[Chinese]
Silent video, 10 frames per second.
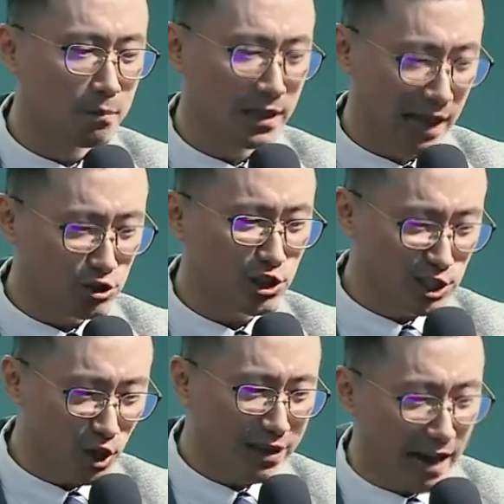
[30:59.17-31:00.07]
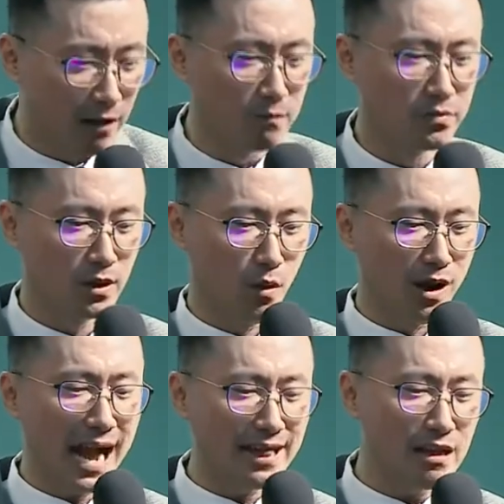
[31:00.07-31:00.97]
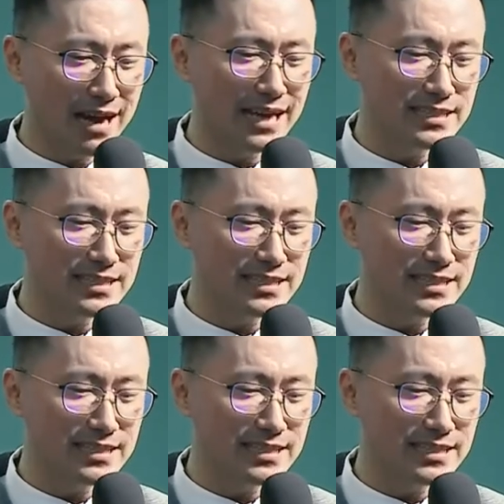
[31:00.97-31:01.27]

然后最重要，我看到那一